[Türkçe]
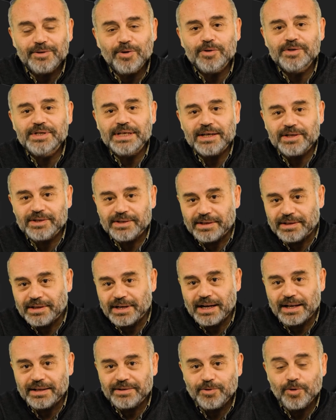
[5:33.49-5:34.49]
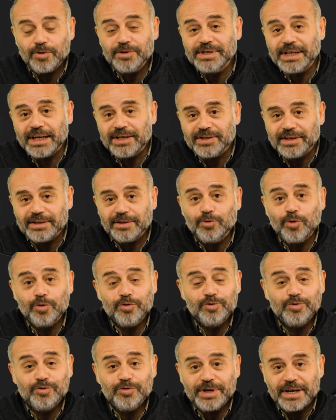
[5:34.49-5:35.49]
Gözyaşları kaldı. Gözyaşları
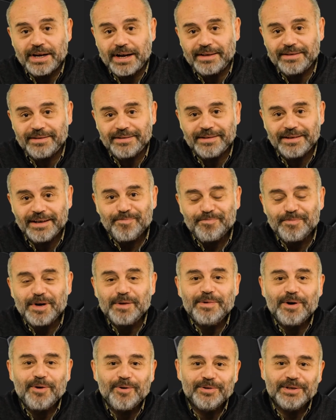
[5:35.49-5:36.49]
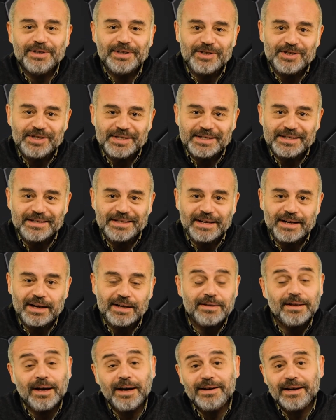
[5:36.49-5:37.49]
dostluğu yarattı. Baba-oğul ilişkisini
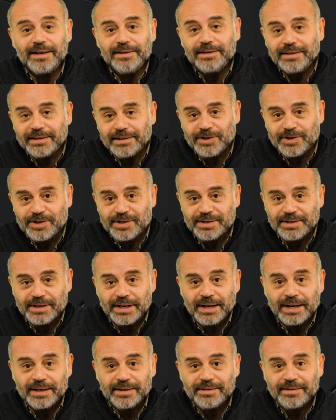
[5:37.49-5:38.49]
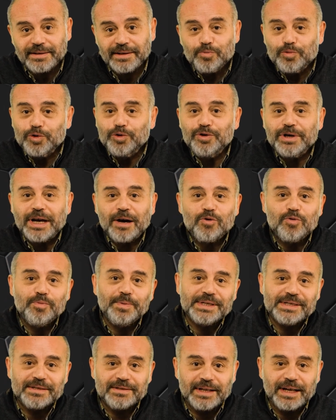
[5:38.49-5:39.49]
yarattı. Hayranlık ilişkisini yarattı. Bu Dünya
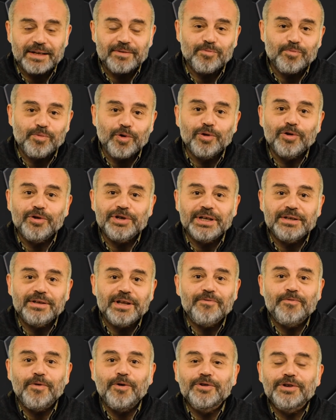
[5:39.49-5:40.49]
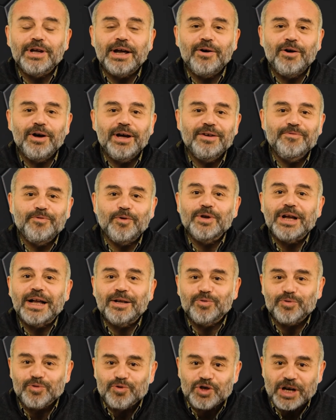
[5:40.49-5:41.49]
Kupası'ndan Polonya'nın
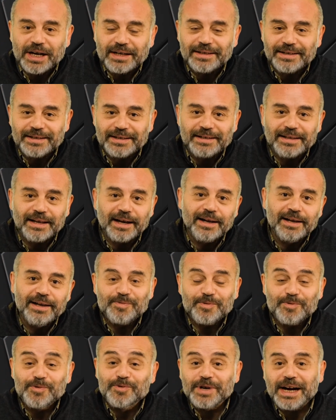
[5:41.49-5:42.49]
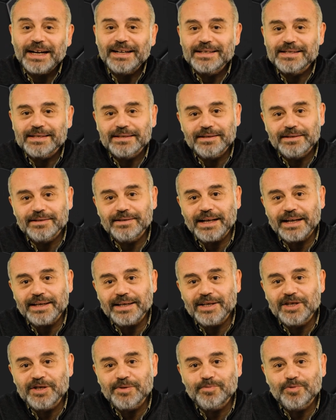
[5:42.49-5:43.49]
F-16 uçaklarıyla Ukrayna sınırından
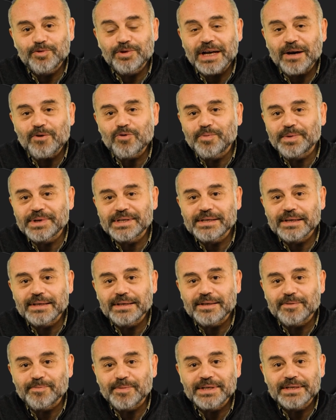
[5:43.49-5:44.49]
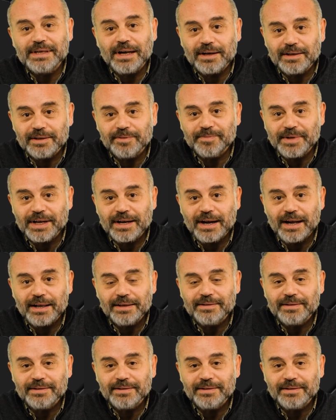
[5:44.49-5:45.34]
geçip Dünya Kupası'na gitmesi aklımda kaldı.